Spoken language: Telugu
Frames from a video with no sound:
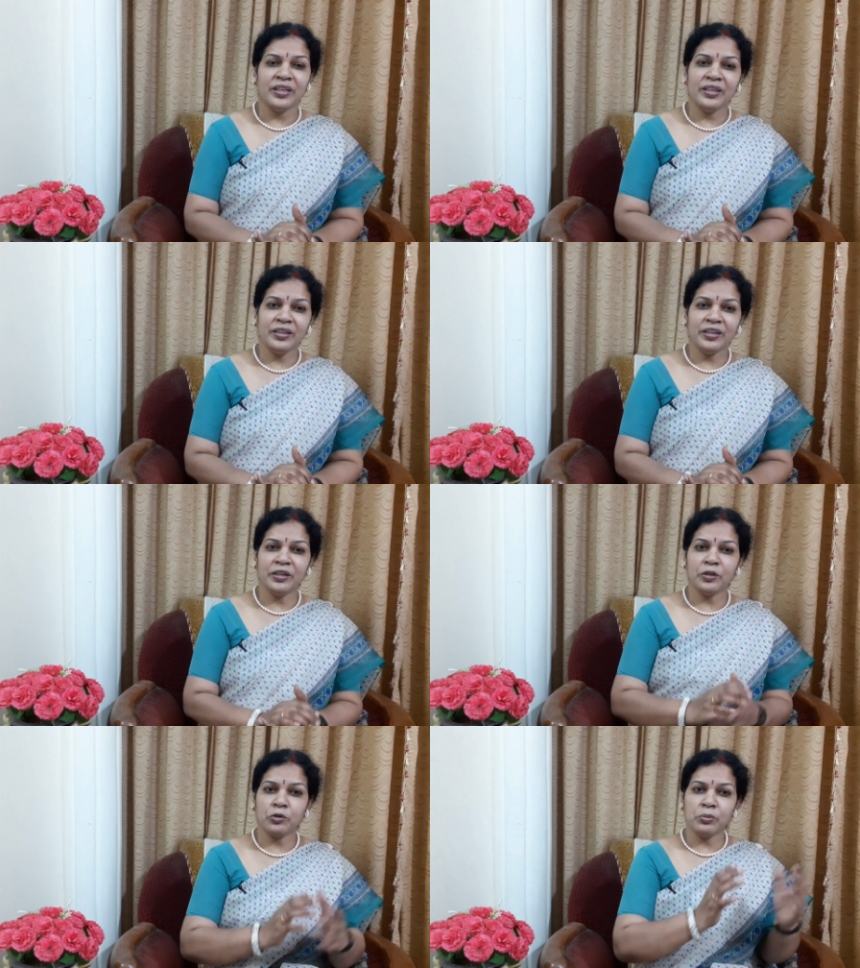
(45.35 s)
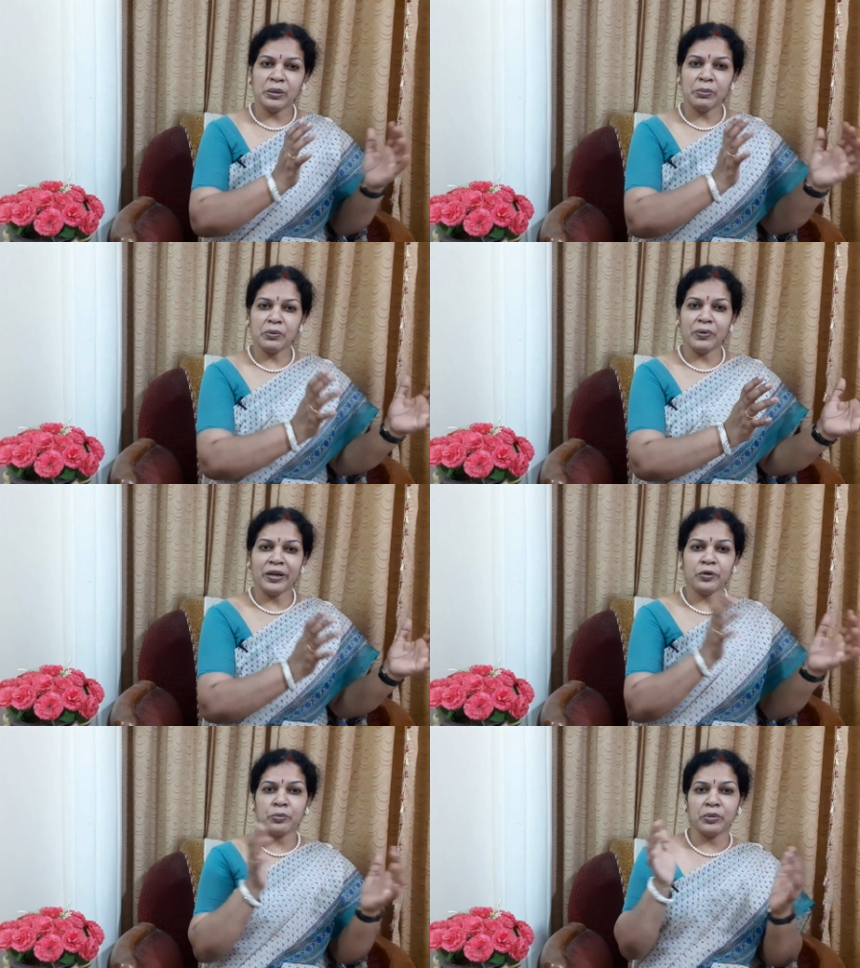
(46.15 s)
ఏంటి అంటే రూమ్ నెంబర్ వన్
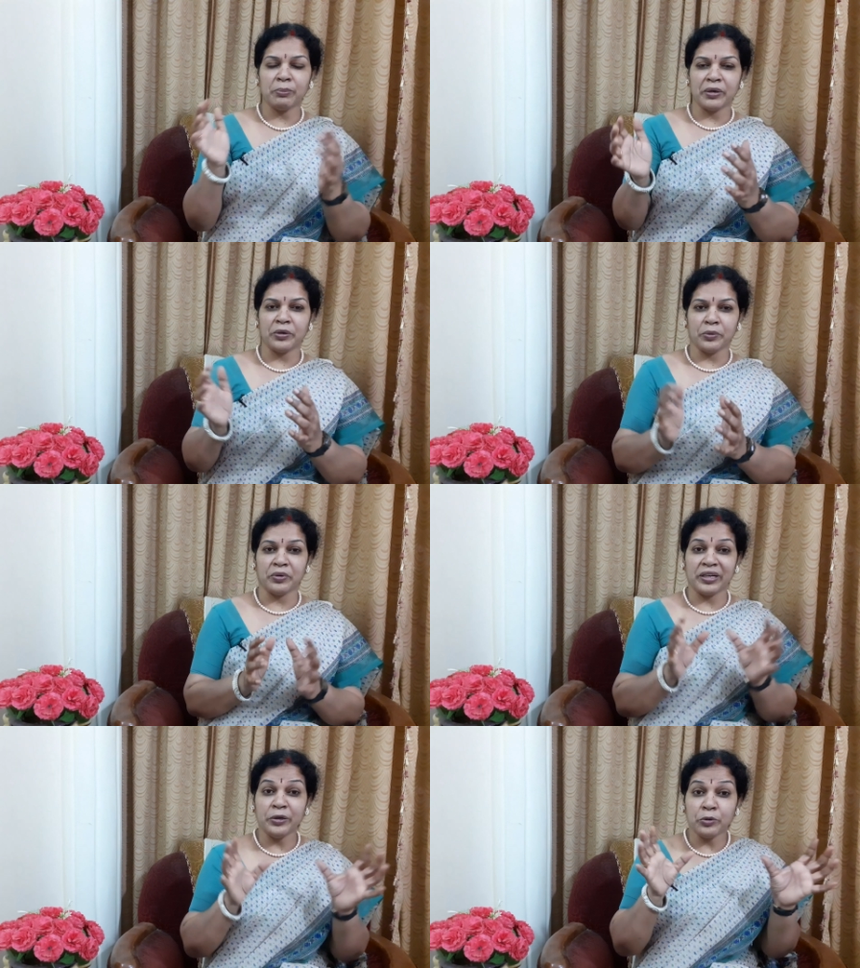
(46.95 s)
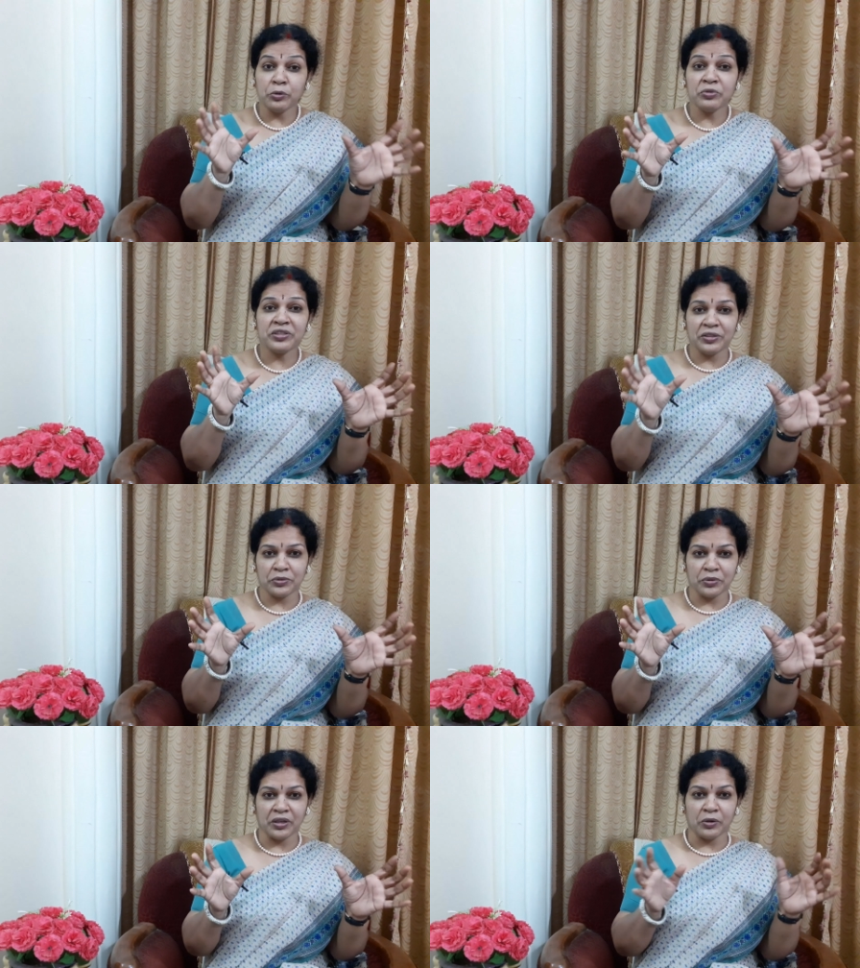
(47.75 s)
రూమ్ నెంబర్ టూ రెండు రూమ్స్
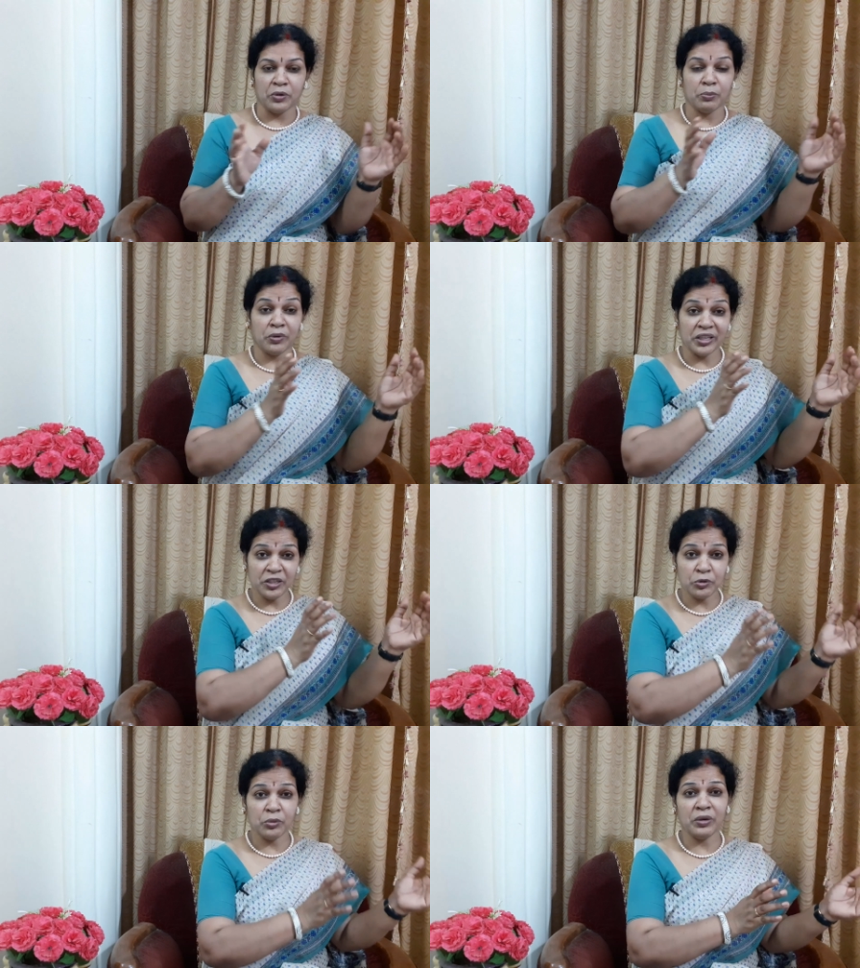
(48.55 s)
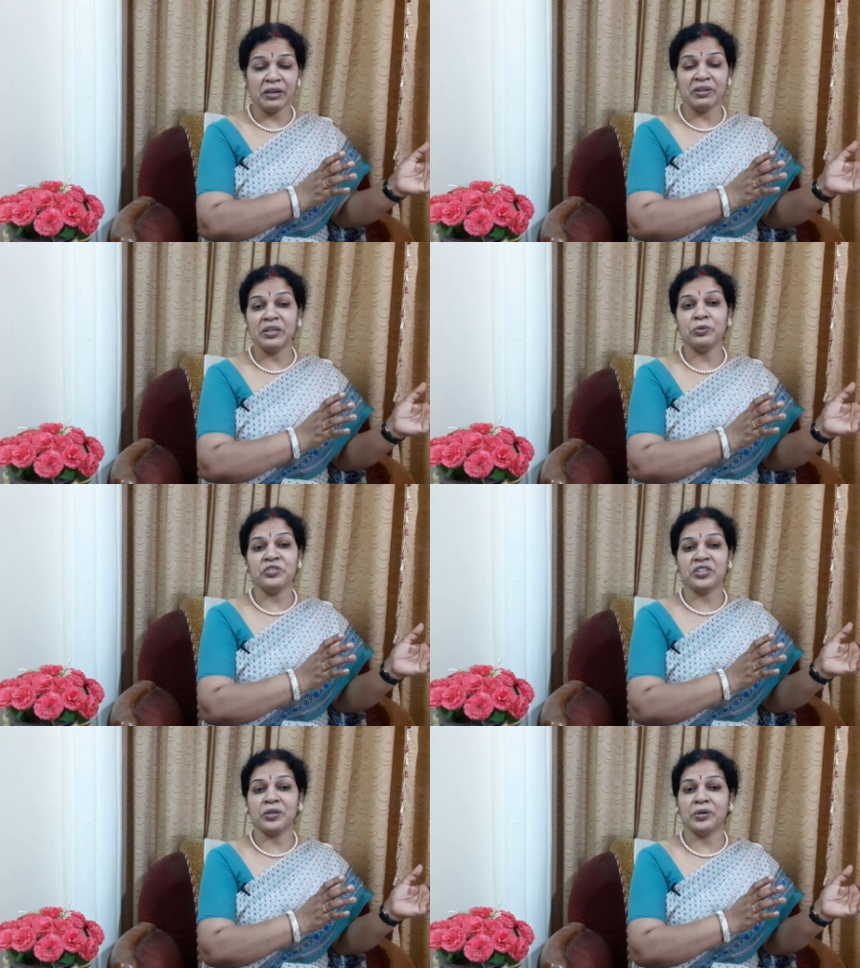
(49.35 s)
తీసుకున్నారు మొదటి రూమ్లో ఎవరిని
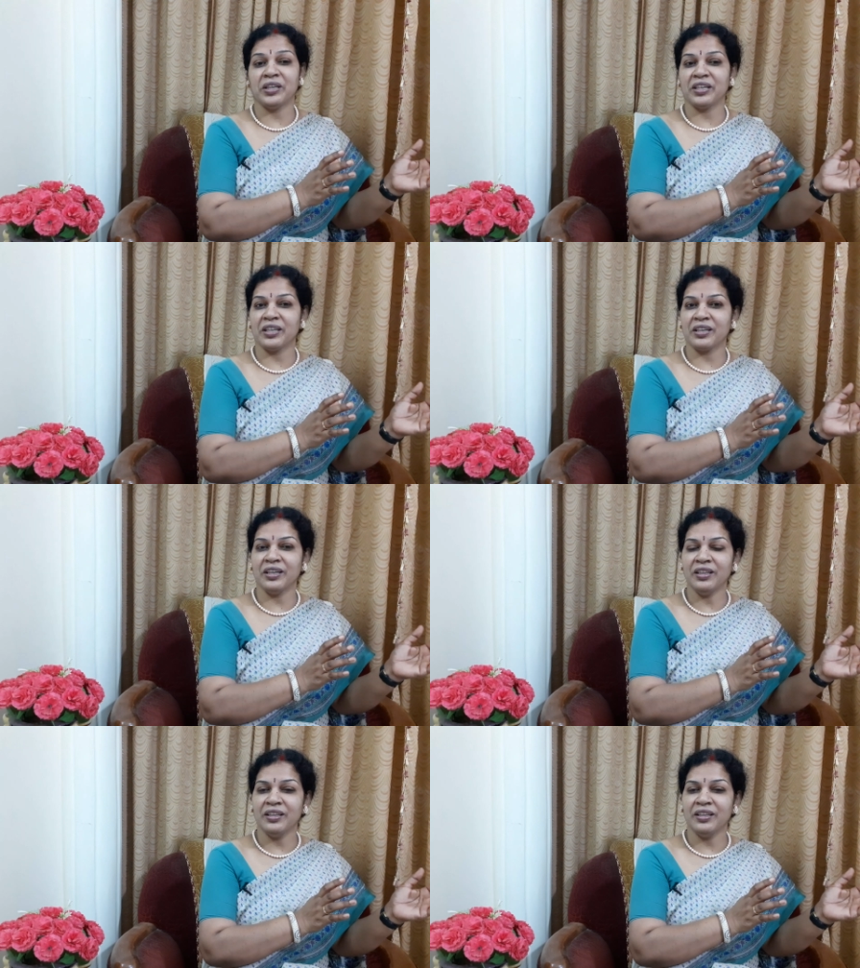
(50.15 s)
ఉంచారు అంటే కనుక